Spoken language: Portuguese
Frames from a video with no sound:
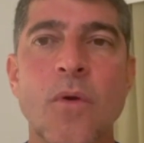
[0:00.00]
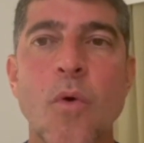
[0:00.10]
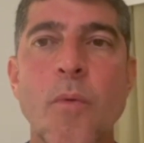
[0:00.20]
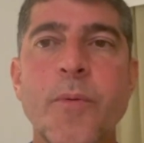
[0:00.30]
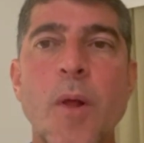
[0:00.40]

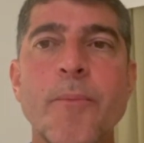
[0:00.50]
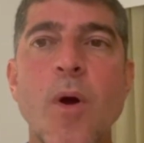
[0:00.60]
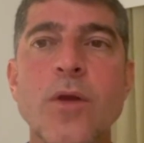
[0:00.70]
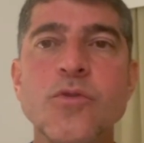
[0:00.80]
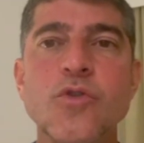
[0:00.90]
O
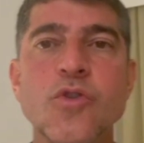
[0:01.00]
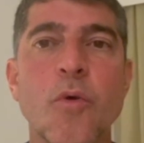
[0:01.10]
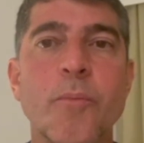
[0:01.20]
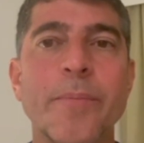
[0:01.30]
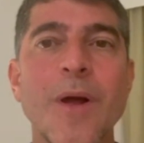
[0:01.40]
propósito do
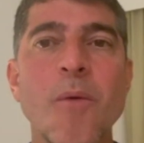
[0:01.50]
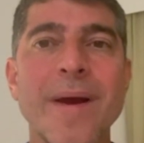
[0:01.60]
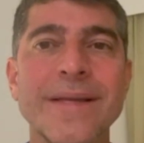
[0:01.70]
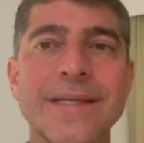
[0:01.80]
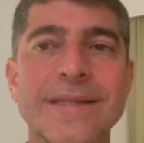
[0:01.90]
Senhor para a
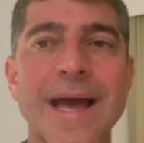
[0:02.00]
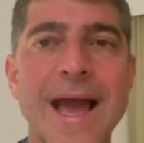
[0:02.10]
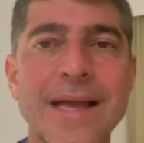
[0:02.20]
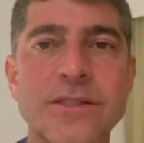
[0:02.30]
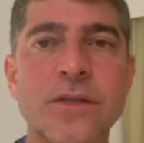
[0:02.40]

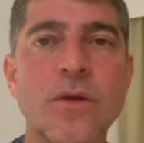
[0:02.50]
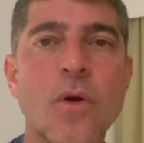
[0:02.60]
humanidade,